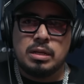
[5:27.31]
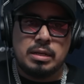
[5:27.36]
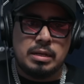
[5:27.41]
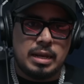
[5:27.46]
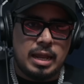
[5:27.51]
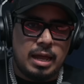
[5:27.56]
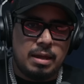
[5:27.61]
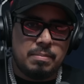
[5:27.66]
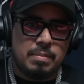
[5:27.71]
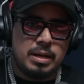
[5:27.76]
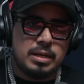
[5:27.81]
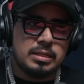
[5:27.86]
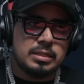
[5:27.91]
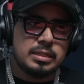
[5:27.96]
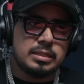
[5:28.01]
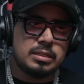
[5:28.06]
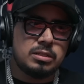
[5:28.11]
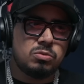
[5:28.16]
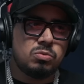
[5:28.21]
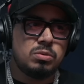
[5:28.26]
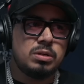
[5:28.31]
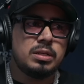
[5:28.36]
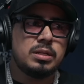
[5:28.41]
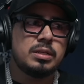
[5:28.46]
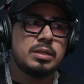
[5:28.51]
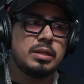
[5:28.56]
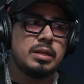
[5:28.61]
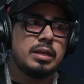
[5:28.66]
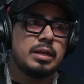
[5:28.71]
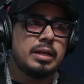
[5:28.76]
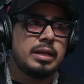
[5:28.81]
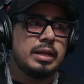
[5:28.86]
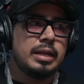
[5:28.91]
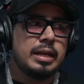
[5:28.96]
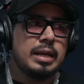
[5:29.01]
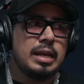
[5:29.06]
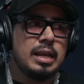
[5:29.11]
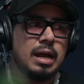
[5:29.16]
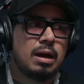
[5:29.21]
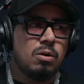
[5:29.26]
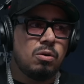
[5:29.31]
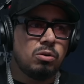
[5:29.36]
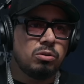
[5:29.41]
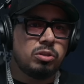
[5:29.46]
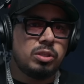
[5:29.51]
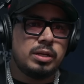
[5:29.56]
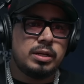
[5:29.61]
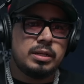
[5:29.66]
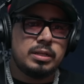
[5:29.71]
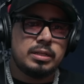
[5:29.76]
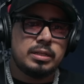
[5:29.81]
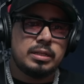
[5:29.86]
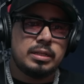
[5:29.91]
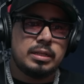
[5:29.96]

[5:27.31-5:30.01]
Nada más, esa es una. Y la otra,